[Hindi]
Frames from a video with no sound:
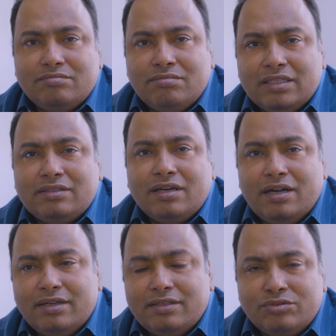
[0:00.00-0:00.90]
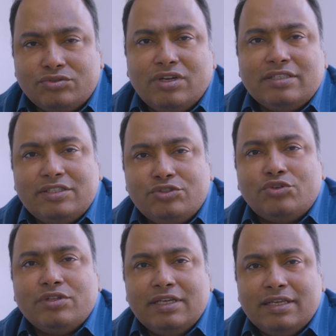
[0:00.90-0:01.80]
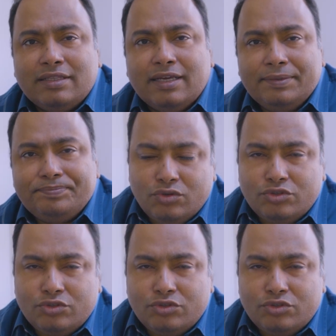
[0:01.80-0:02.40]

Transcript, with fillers: बहत्तर घंटे तक उसको ऐसे ही छोड़ दिया जाता है